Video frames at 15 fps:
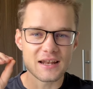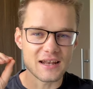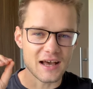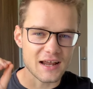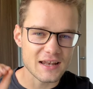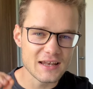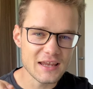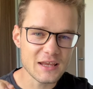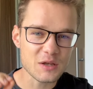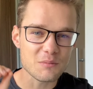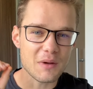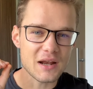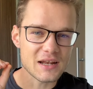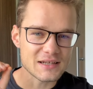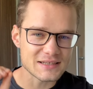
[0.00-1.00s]
nach nicht
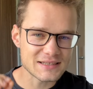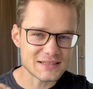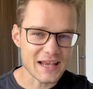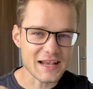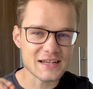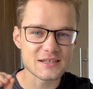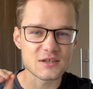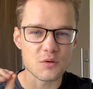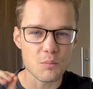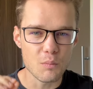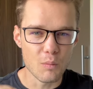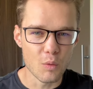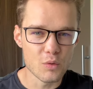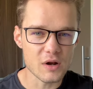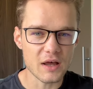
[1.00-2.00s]
mal sechs
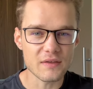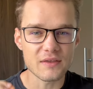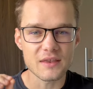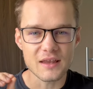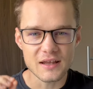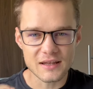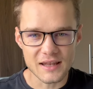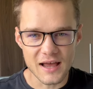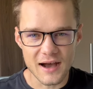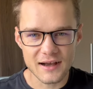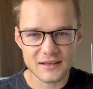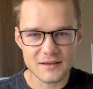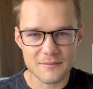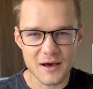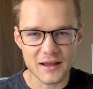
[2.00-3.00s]
Monaten
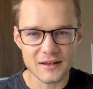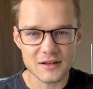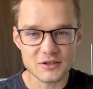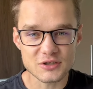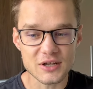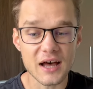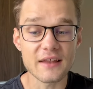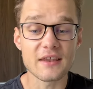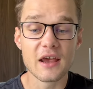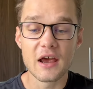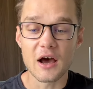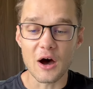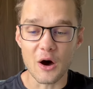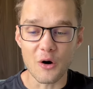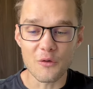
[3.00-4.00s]
nach dem Handelsstart
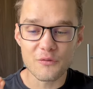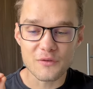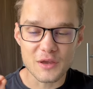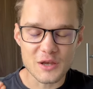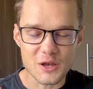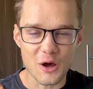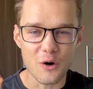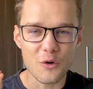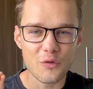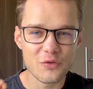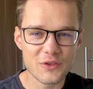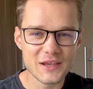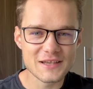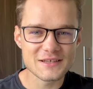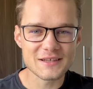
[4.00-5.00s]
auf genau
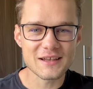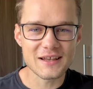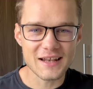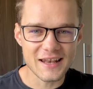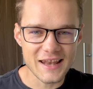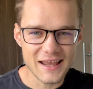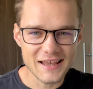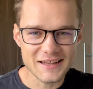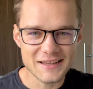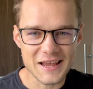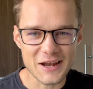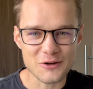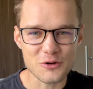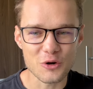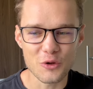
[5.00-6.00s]
diesen
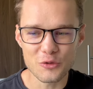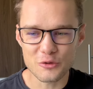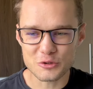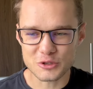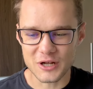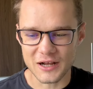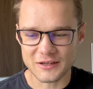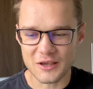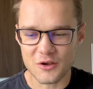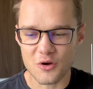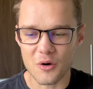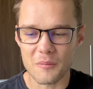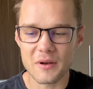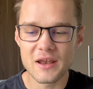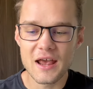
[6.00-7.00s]
legendären Kontostand
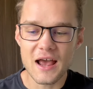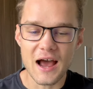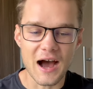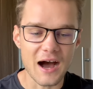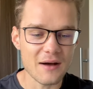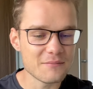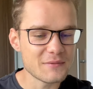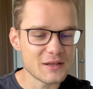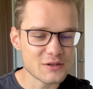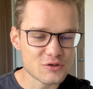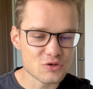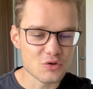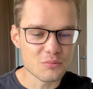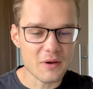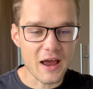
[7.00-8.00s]
gekommen, haben in
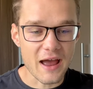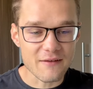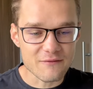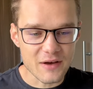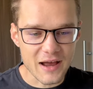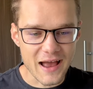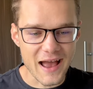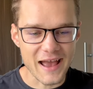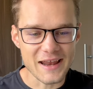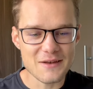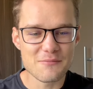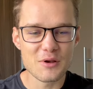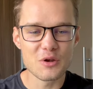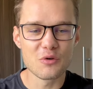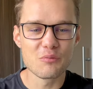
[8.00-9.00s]
Summe einfach eine
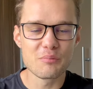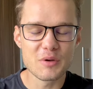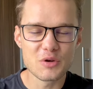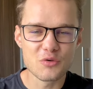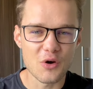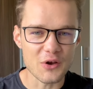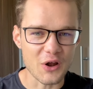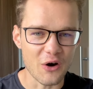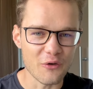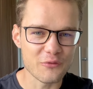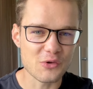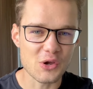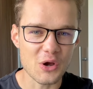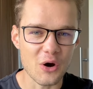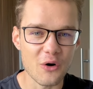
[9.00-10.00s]
Million Bitcoin
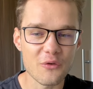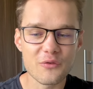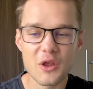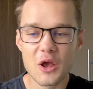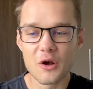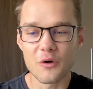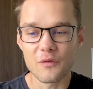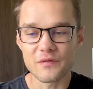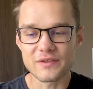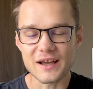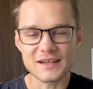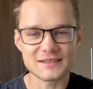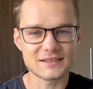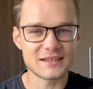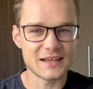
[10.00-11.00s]
aufgekauft und
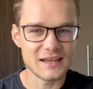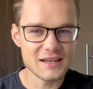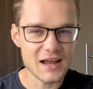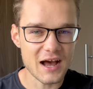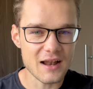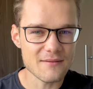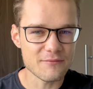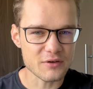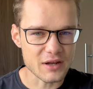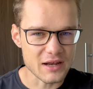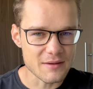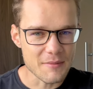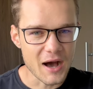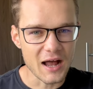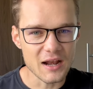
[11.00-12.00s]
das innerhalb von
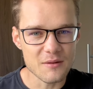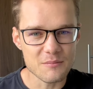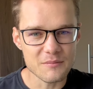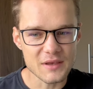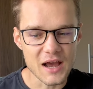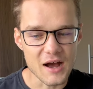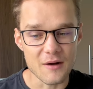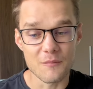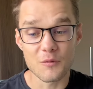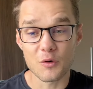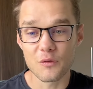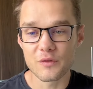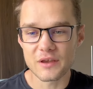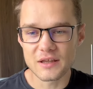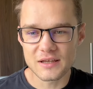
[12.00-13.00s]
einem halben Jahr.
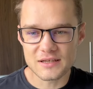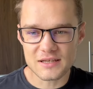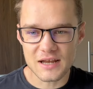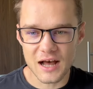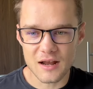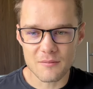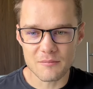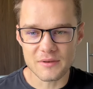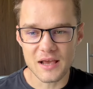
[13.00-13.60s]
Und in diesem halben